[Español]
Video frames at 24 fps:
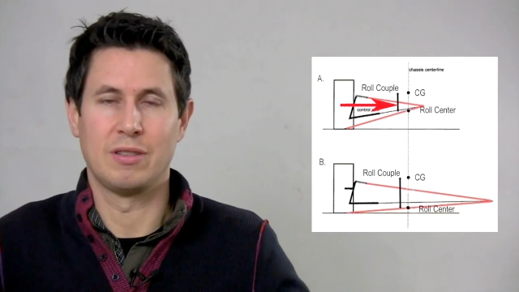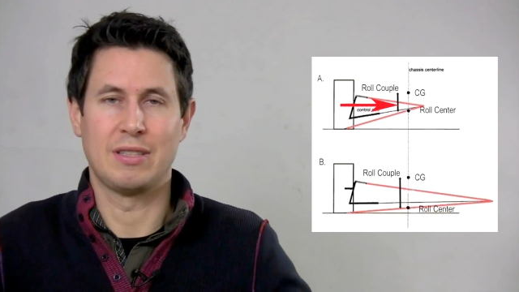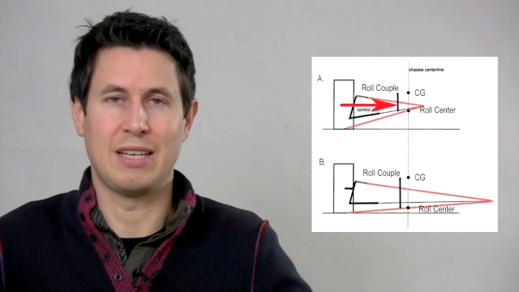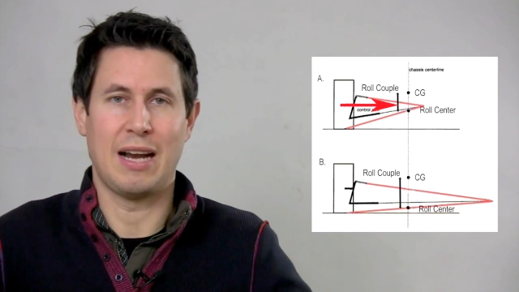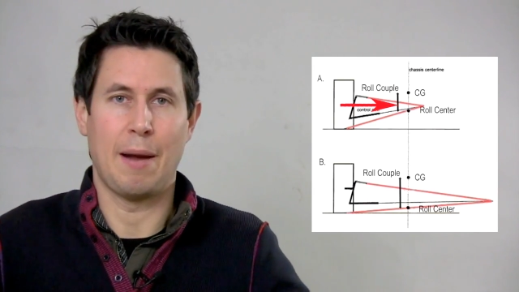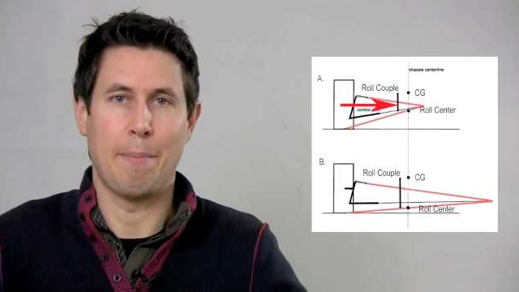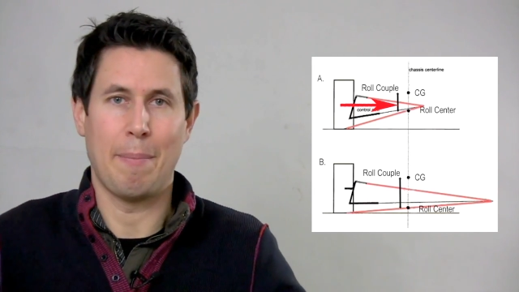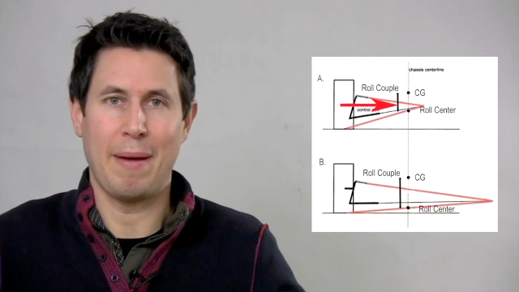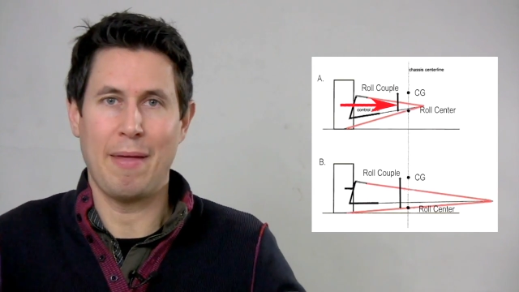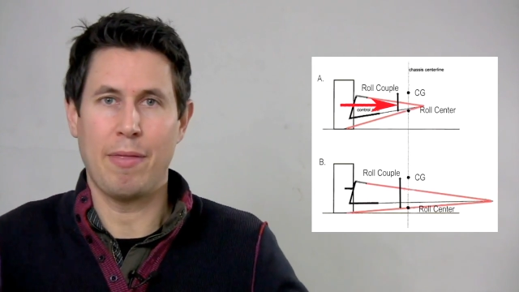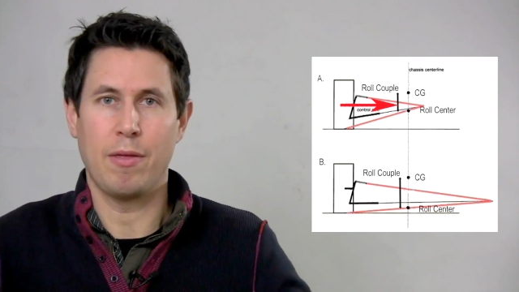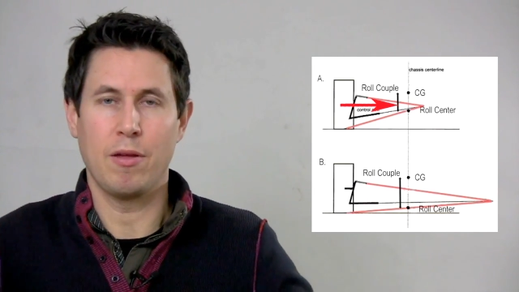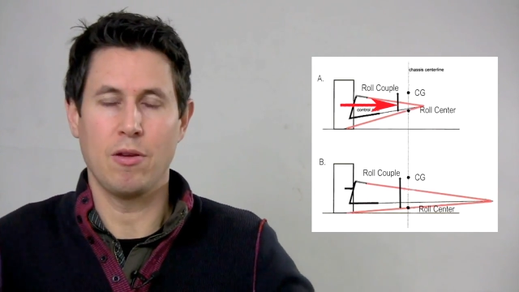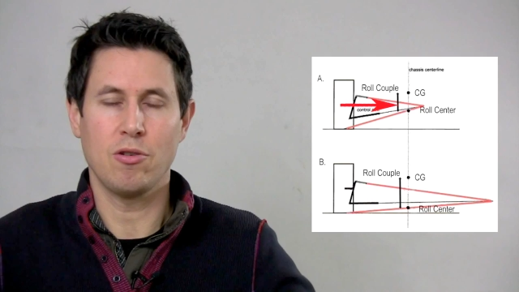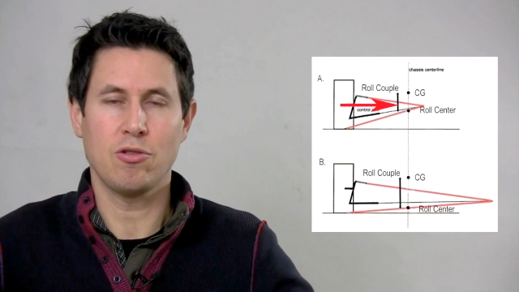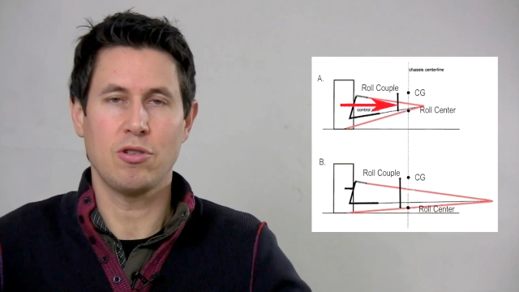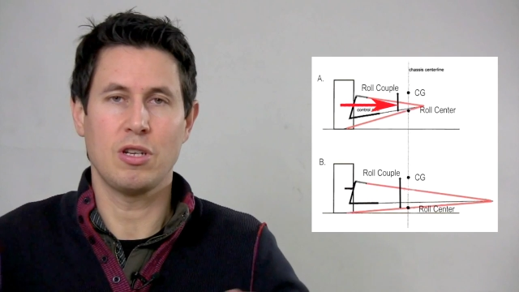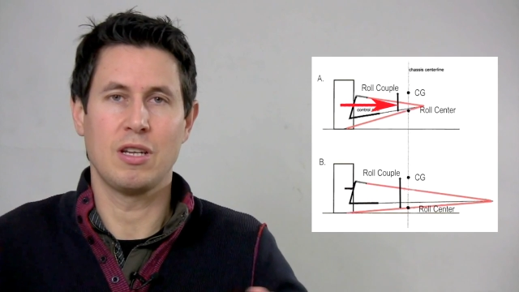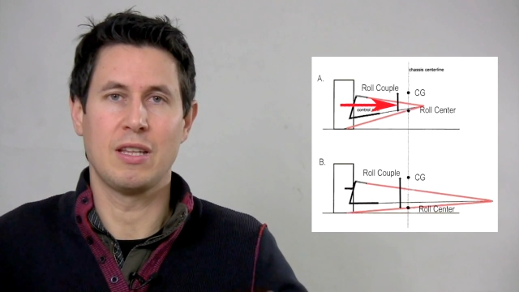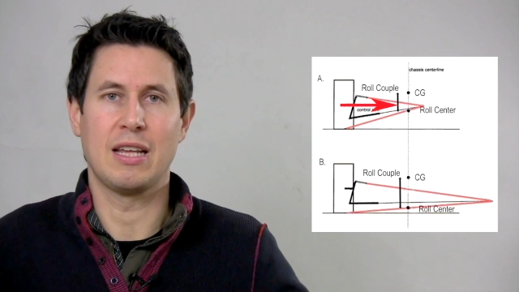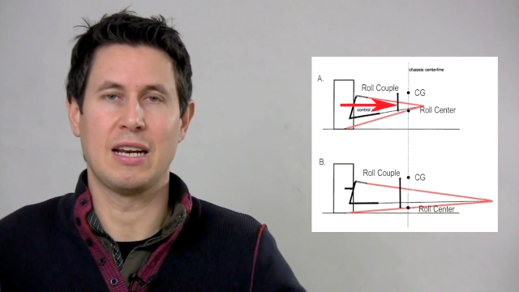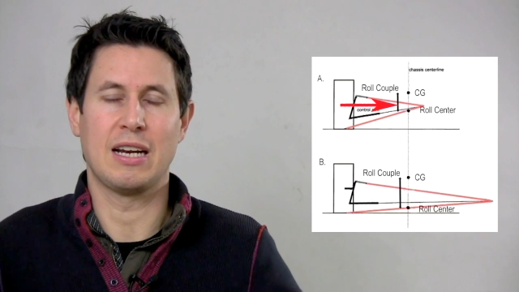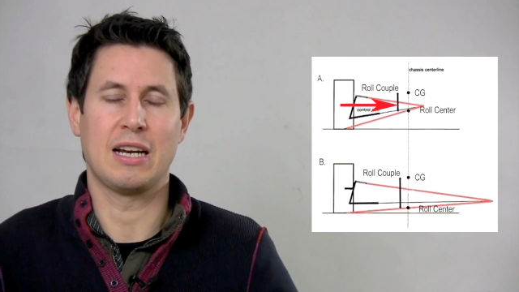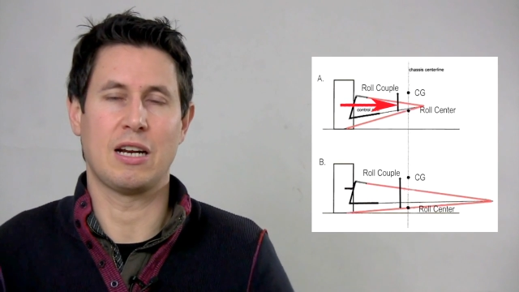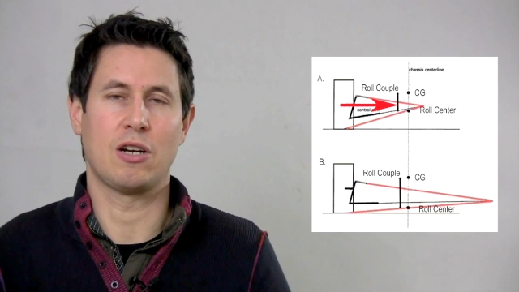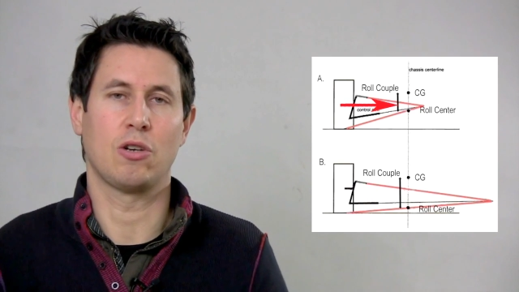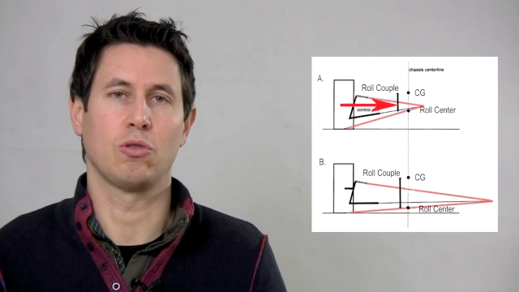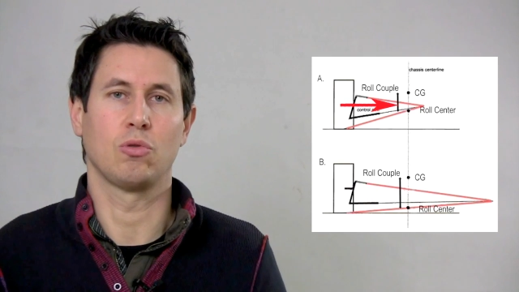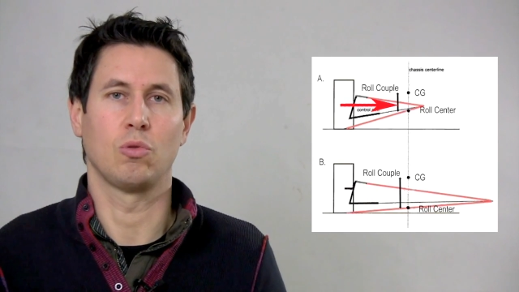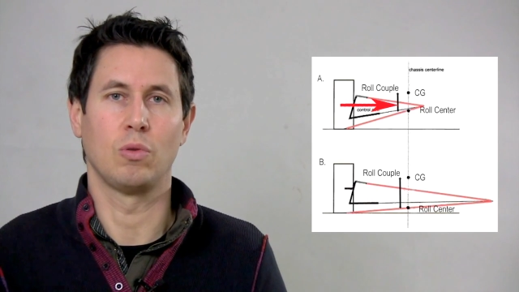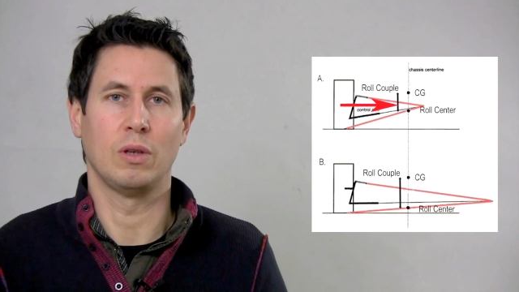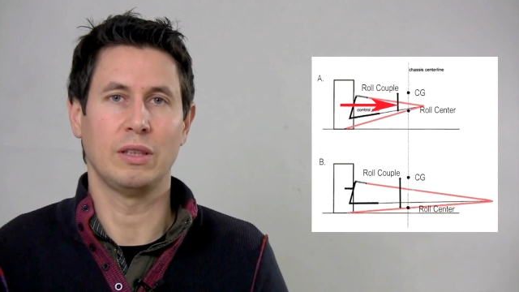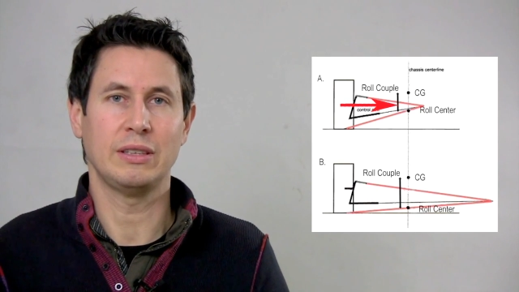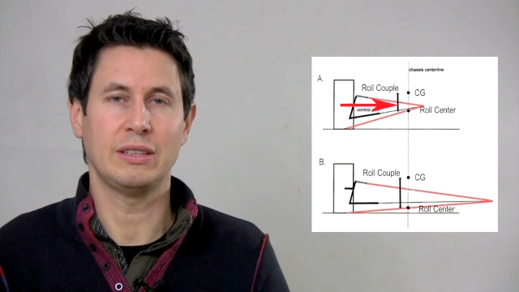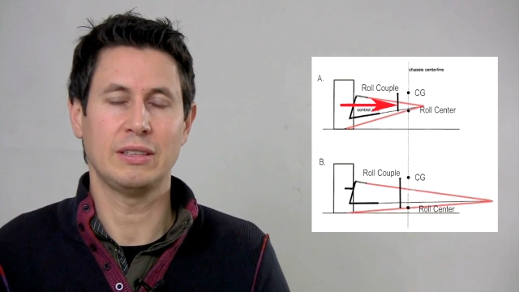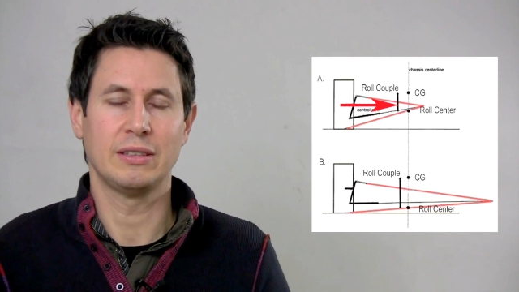trapecios y de las
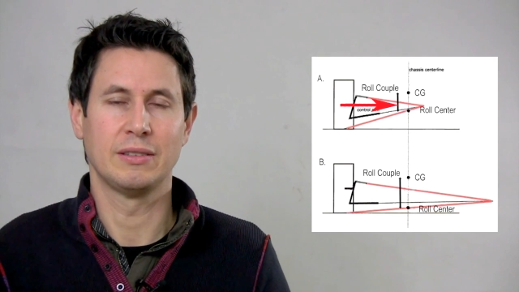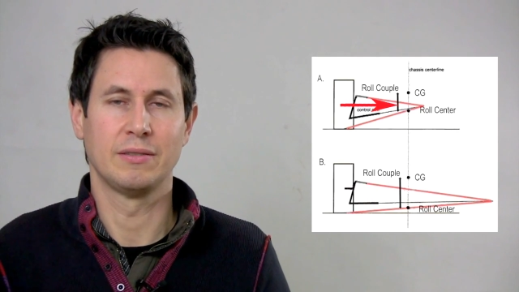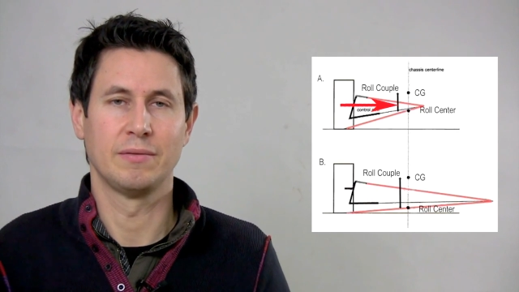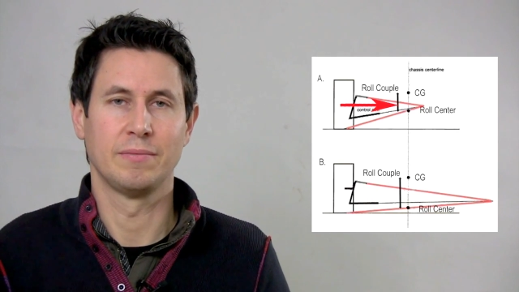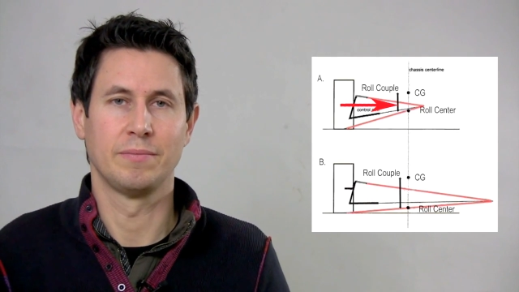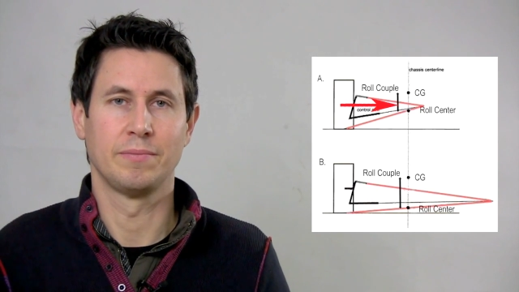rótulas.